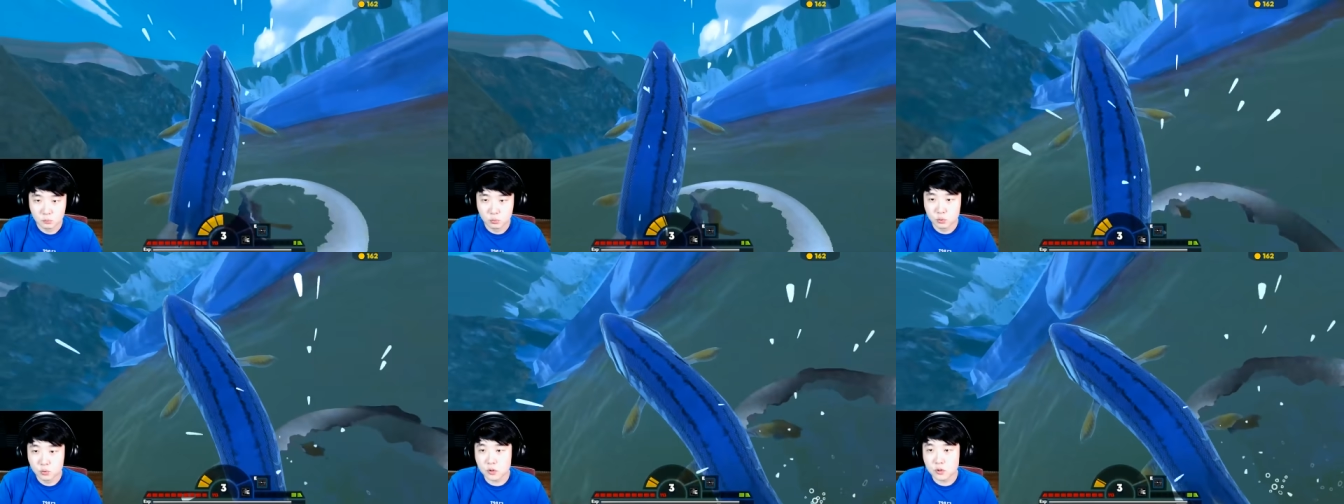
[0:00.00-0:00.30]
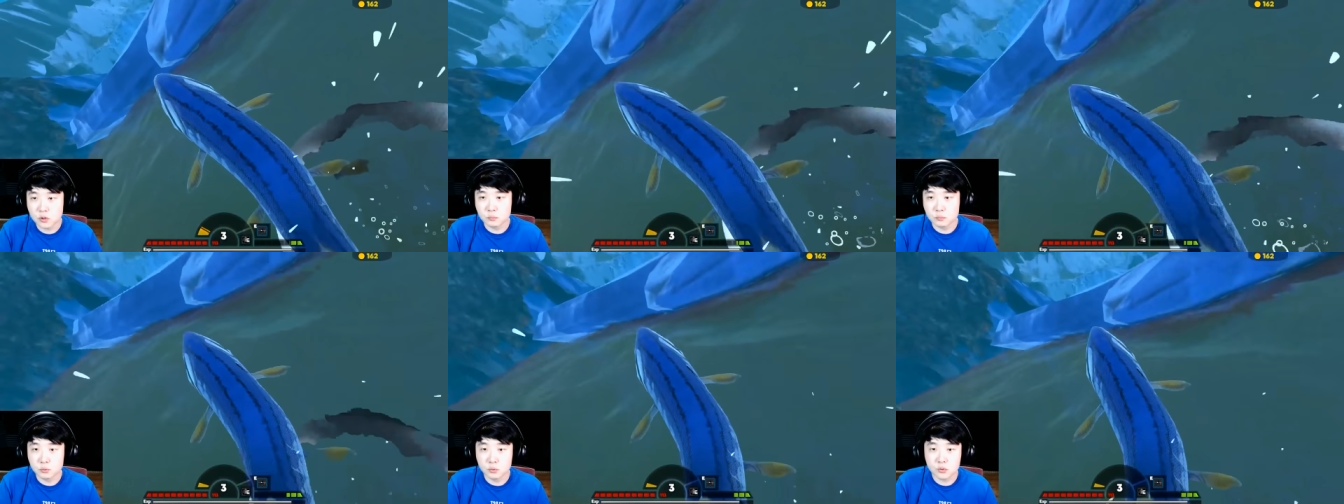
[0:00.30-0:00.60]

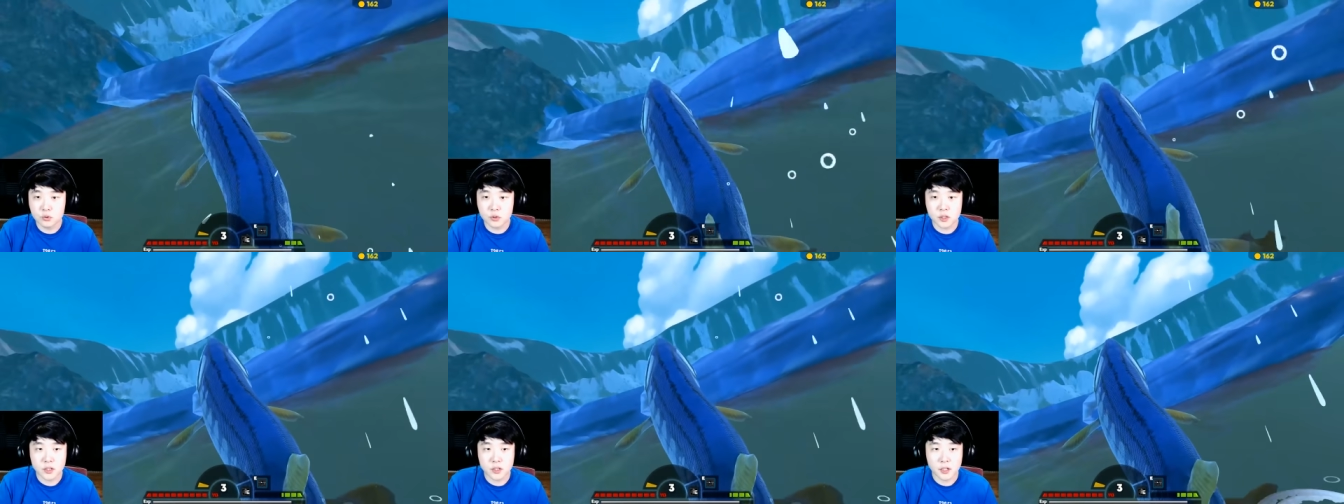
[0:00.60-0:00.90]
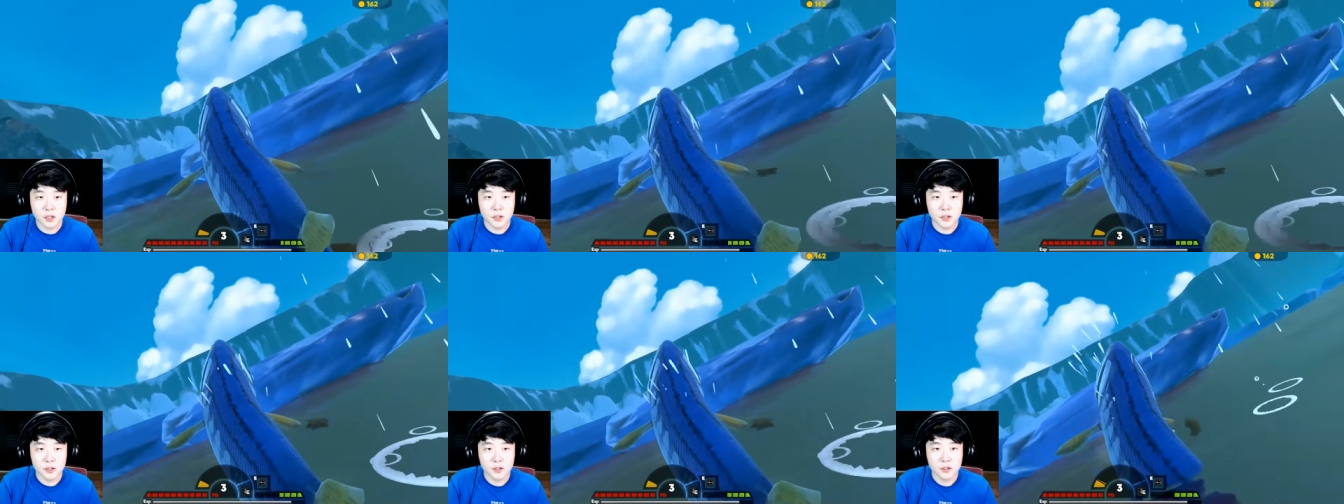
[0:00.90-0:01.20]
북극은
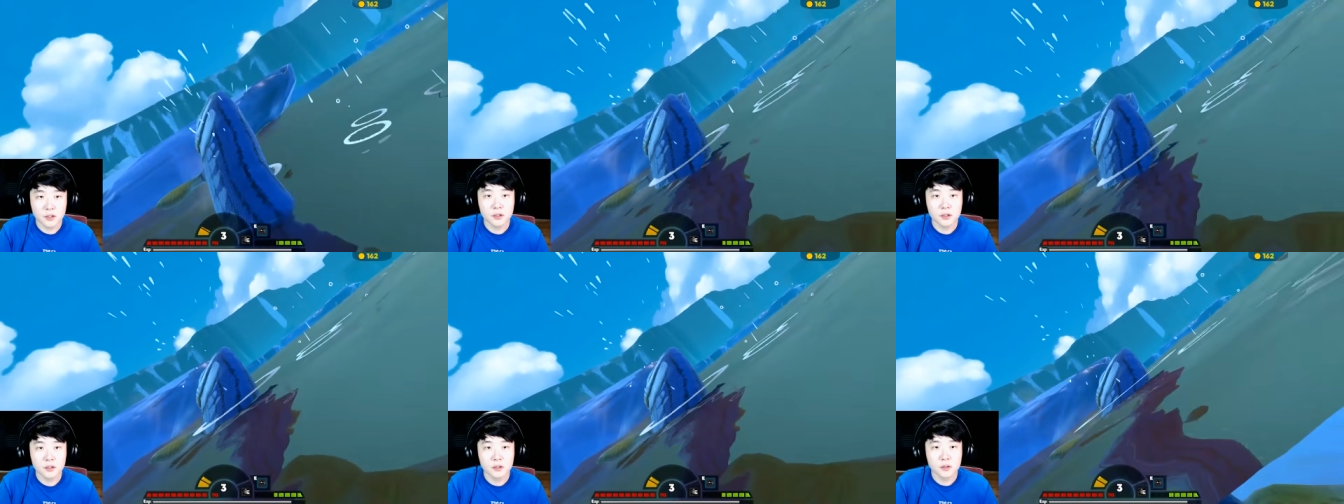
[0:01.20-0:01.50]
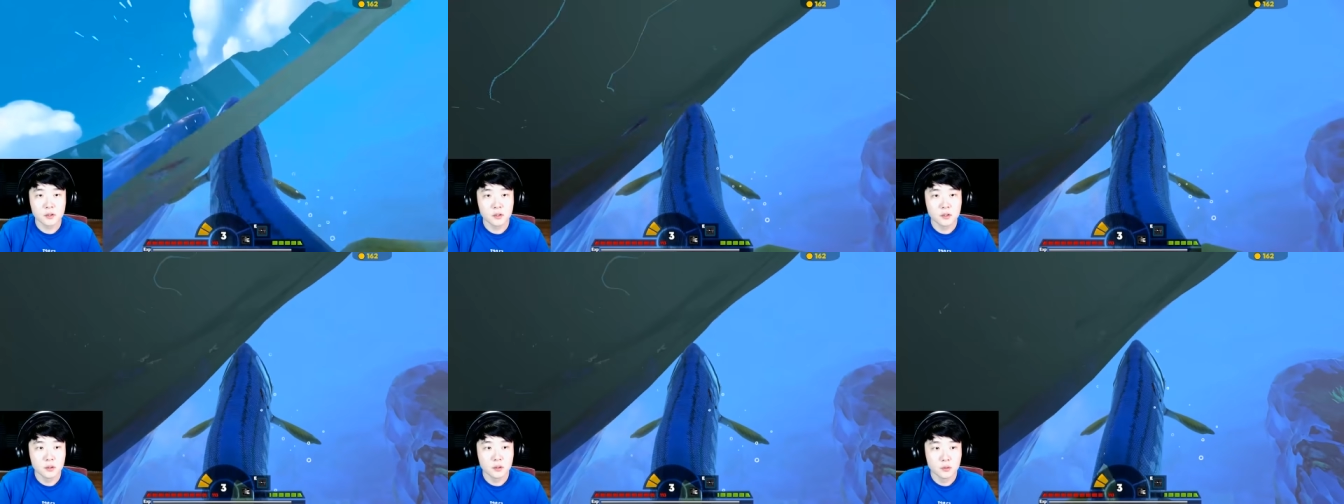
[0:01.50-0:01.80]
북극인데
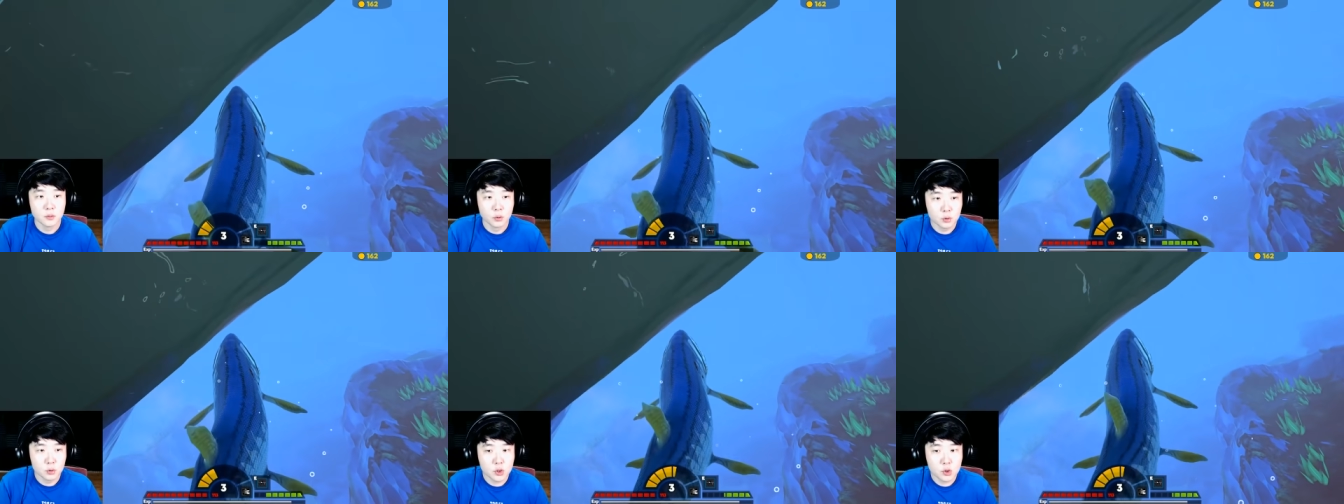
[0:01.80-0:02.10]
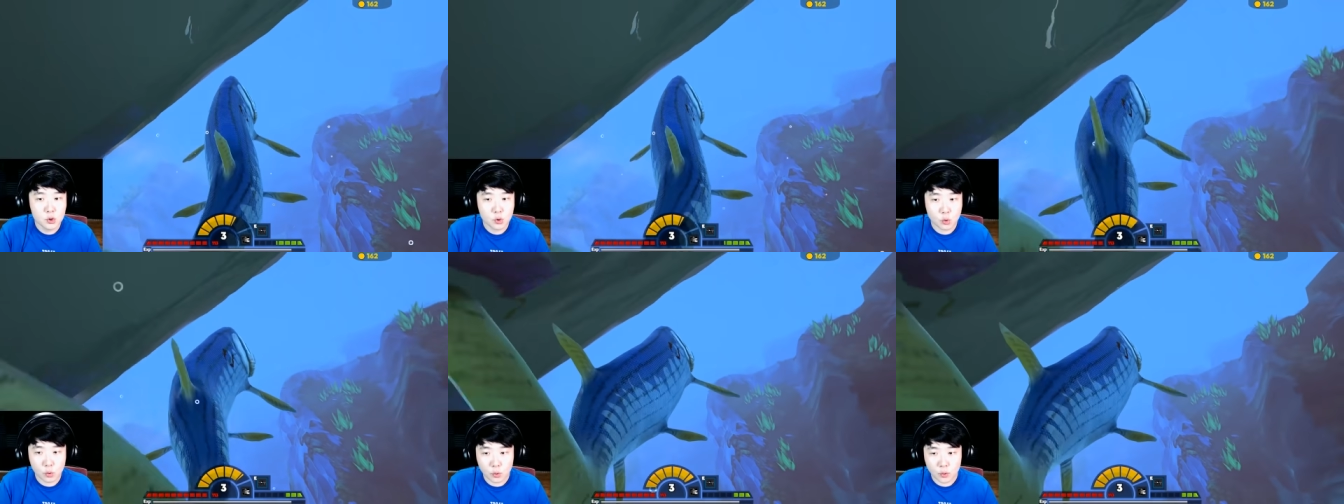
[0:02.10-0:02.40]
뭐
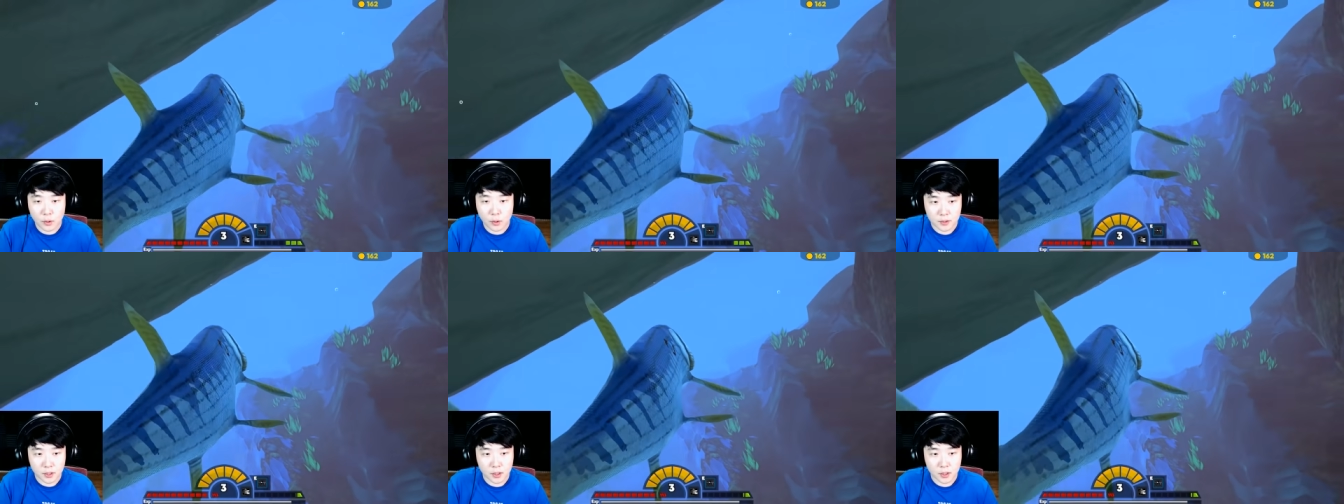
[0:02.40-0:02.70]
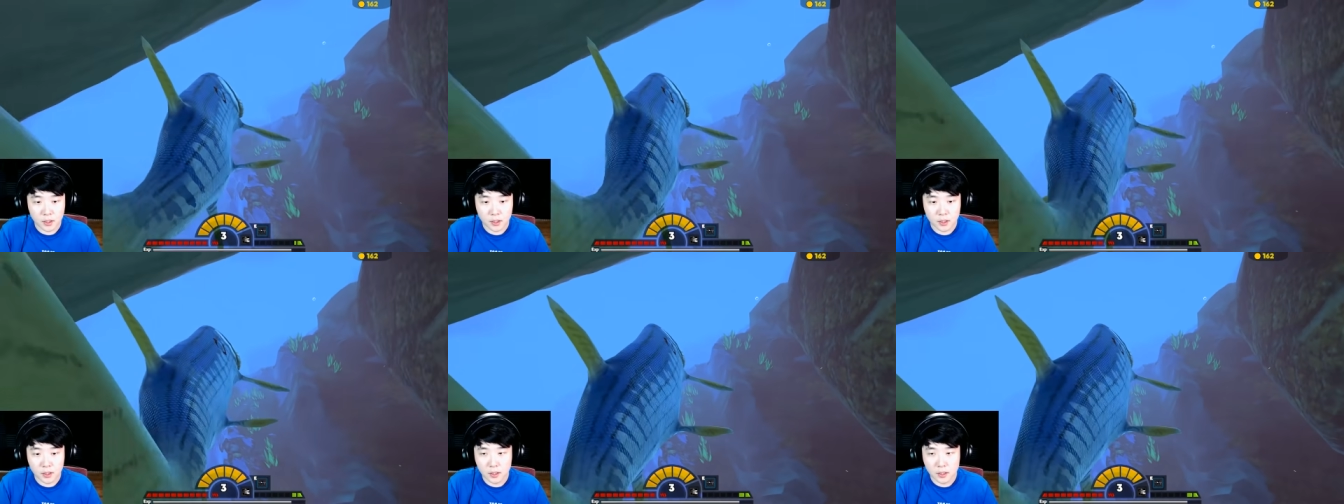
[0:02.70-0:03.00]
이쪽으로
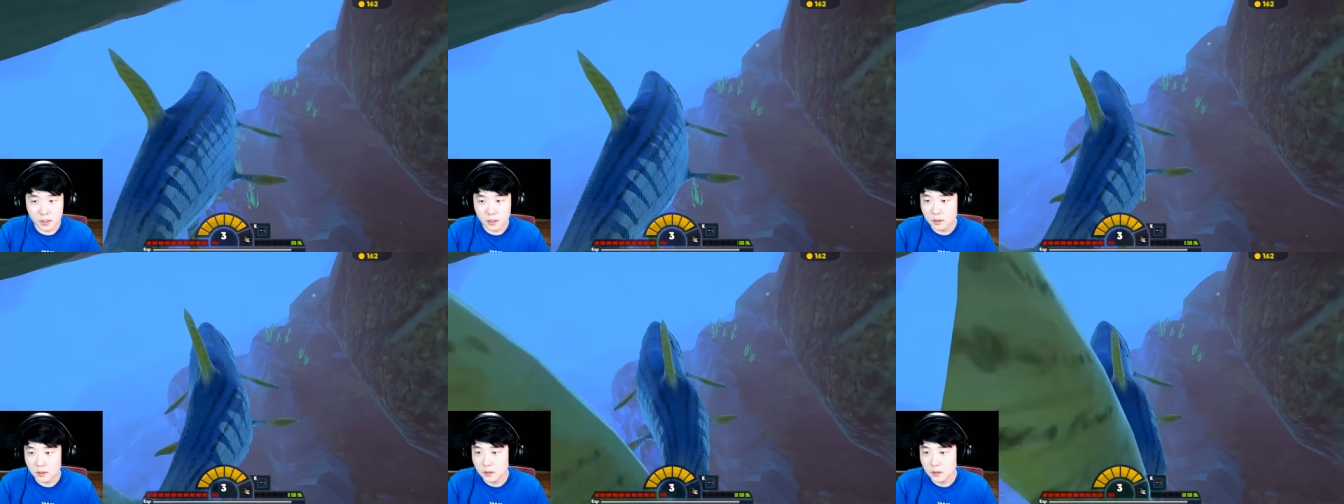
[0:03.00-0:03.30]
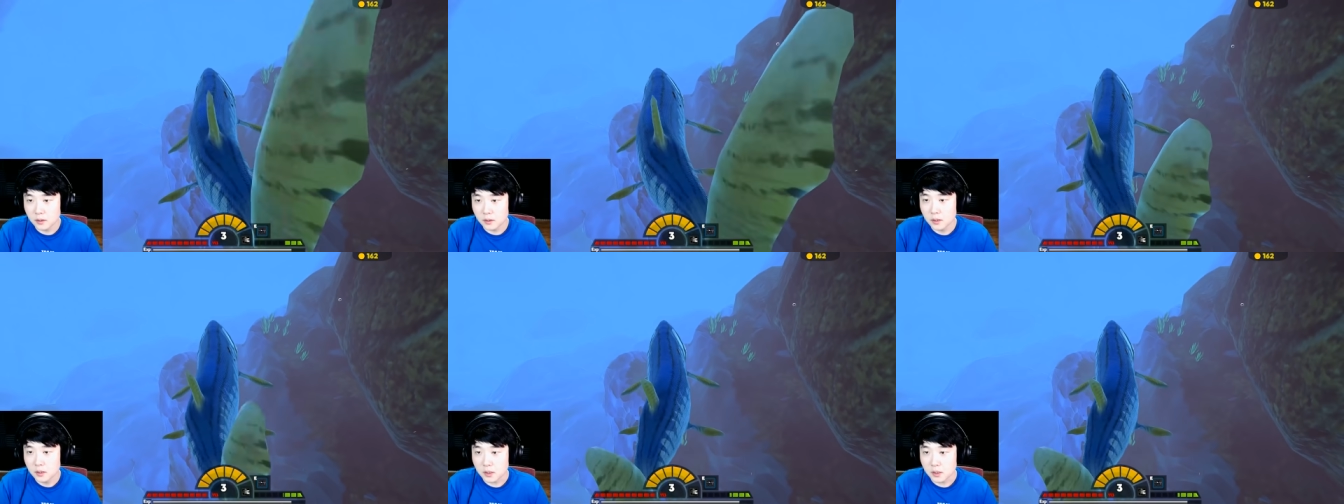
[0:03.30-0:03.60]
왔냐.
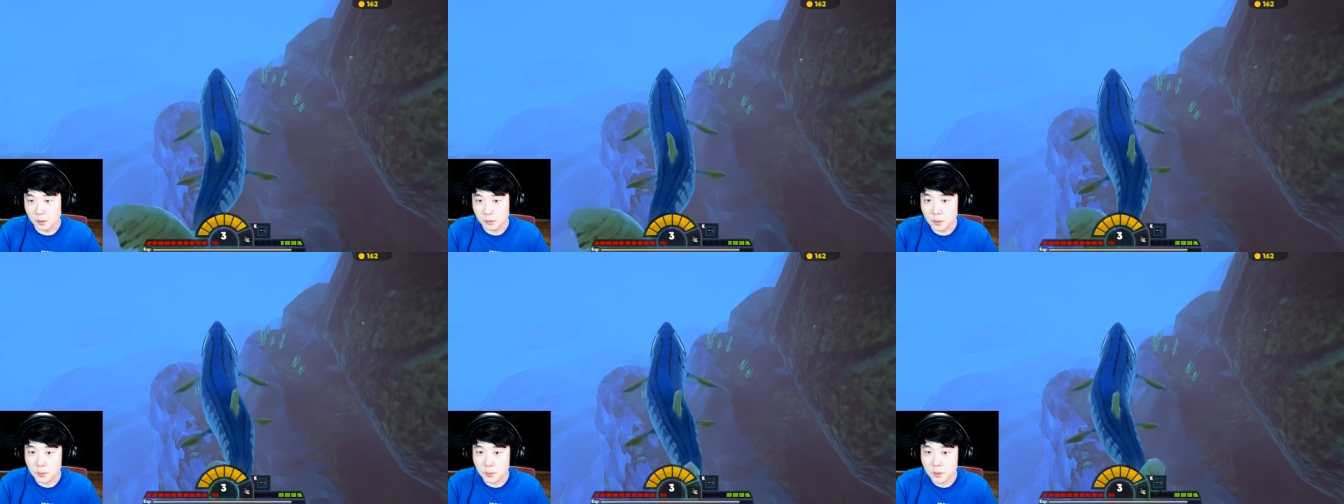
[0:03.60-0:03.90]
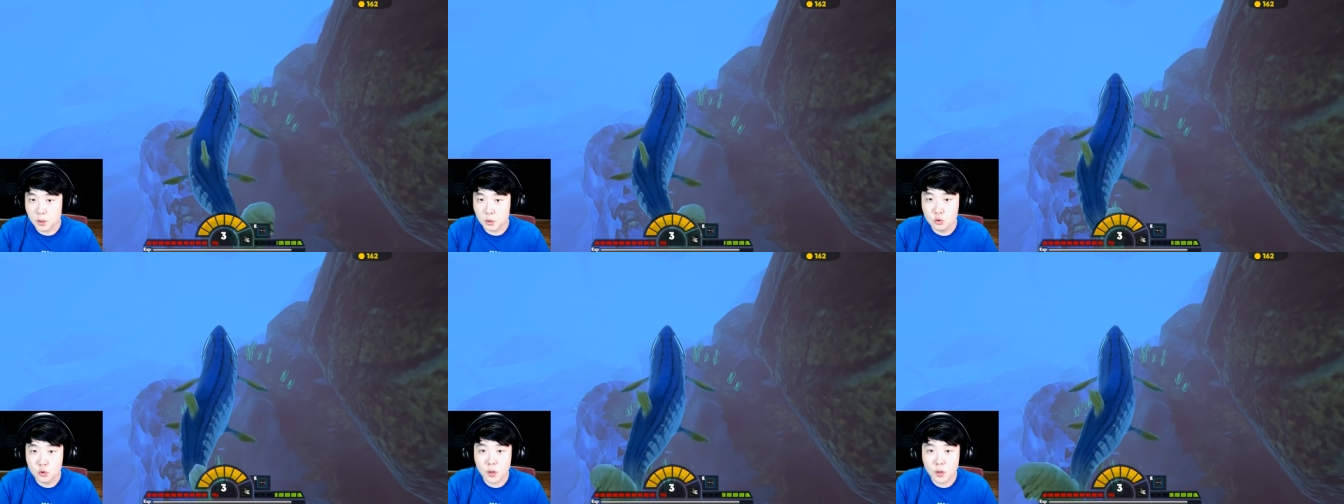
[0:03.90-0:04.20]
잘못하면 이거